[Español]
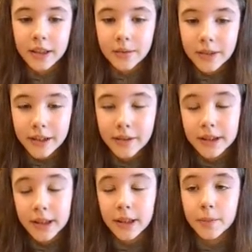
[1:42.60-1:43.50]
buena y
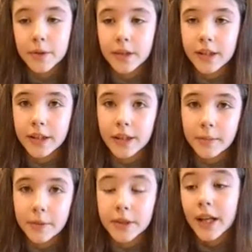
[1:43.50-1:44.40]
bastante positiva,
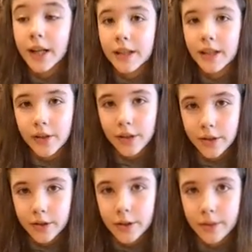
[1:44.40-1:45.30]
pues ya no que
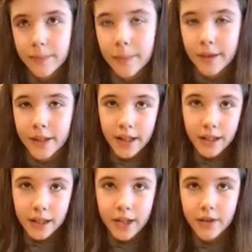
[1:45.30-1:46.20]
me empezara
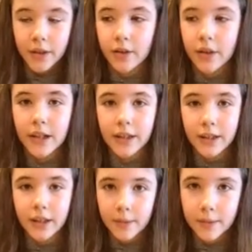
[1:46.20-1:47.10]
a relacionar con la
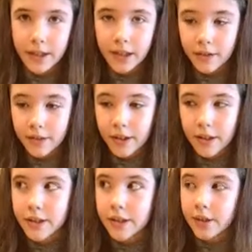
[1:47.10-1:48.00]
gente que no me
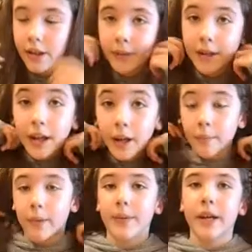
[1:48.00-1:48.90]
relacionaba, sino que me
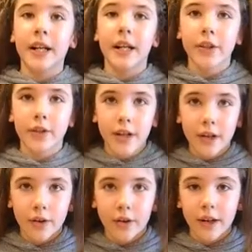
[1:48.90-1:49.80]
volví a
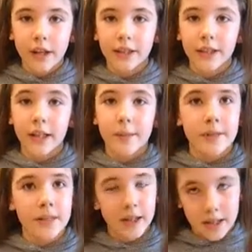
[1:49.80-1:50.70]
relacionar con gente que
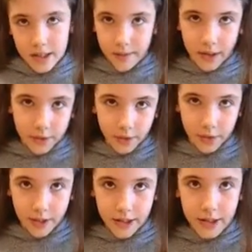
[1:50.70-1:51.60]
pensaba que sabía
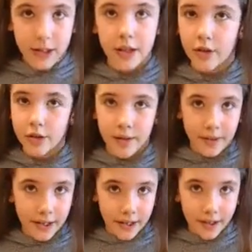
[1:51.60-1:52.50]
todo de ella y no
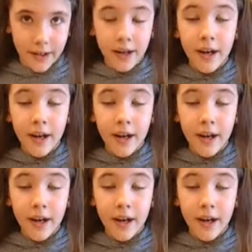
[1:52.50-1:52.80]
sabía nada.